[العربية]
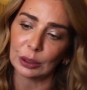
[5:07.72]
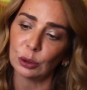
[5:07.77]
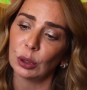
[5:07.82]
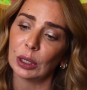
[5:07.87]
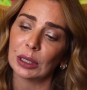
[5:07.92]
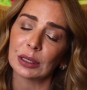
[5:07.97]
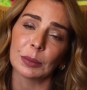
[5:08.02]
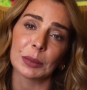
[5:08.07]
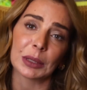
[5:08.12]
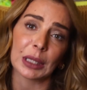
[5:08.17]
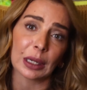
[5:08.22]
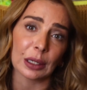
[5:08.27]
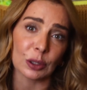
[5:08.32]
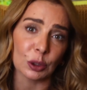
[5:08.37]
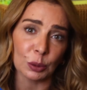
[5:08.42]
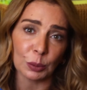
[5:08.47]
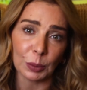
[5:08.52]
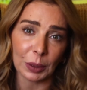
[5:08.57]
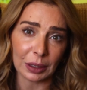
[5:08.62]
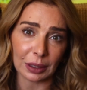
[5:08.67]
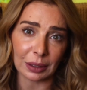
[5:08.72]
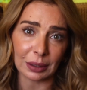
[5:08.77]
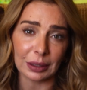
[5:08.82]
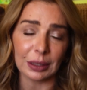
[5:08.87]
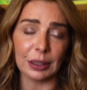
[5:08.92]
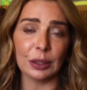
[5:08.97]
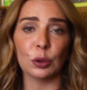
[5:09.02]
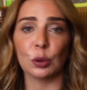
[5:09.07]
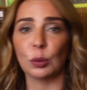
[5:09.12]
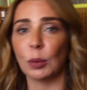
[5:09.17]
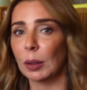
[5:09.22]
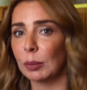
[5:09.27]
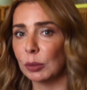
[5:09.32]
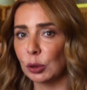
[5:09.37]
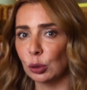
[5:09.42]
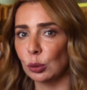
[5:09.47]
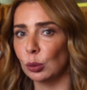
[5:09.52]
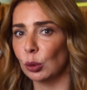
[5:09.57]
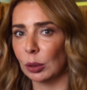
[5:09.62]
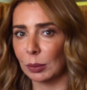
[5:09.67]
هدول لازم نتاكد انهم محررين وما
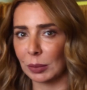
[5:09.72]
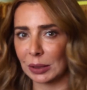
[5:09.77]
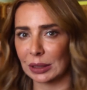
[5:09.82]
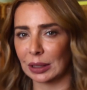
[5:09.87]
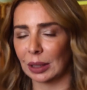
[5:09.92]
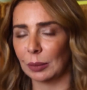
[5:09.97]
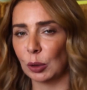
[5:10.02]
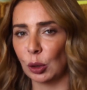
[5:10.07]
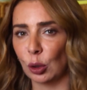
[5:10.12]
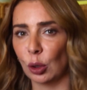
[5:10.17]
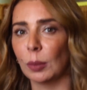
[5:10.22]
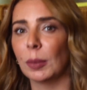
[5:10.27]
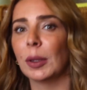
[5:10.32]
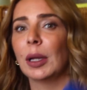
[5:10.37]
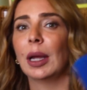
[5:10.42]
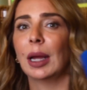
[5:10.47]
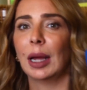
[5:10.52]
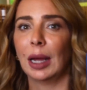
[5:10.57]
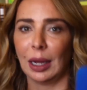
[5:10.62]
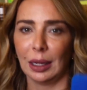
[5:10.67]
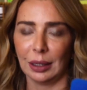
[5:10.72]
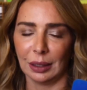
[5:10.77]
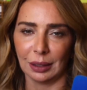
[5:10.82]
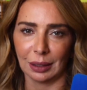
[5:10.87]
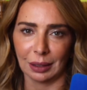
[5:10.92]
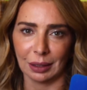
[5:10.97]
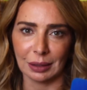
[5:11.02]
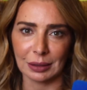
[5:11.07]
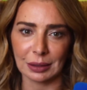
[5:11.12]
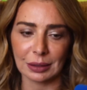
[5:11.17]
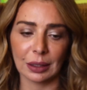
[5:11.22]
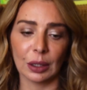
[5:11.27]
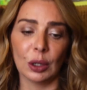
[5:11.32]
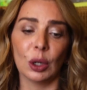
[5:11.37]
بدوبوا لما نستعملهم على الغاز